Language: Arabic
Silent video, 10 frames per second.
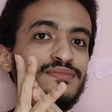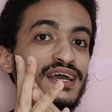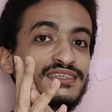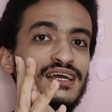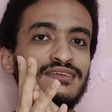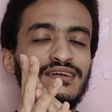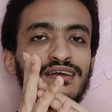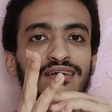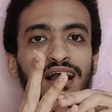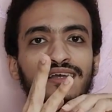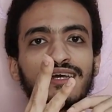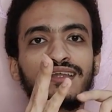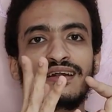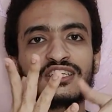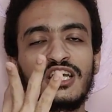ده هيساعدك
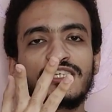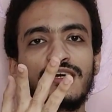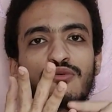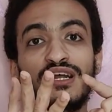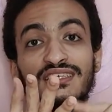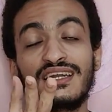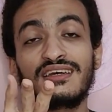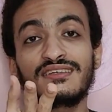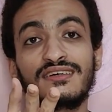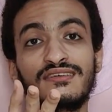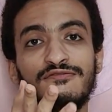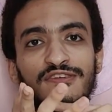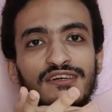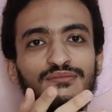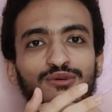هيساعدك كشاشه وكسلاسه
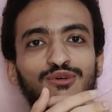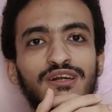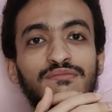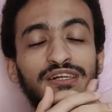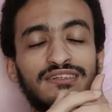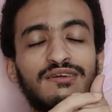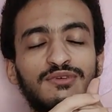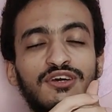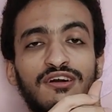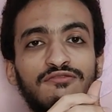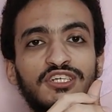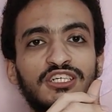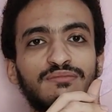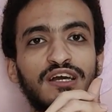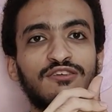فالموضوع جميل جدا بصراحه في
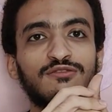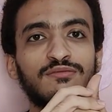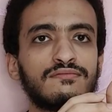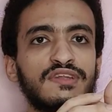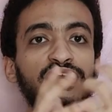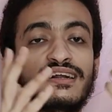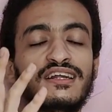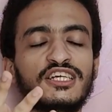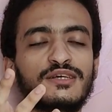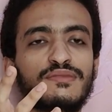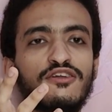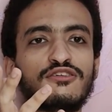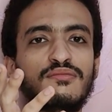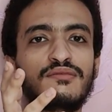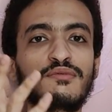الشاشه بتاعته ده غير كده الشاشه بتاعته
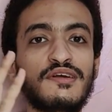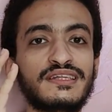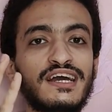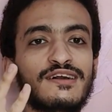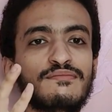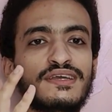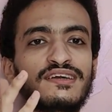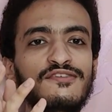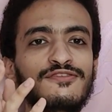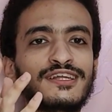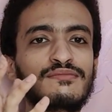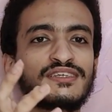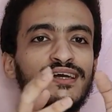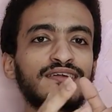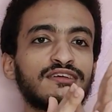طبعا بما انها كبيره فده
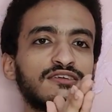بيساعد ان انت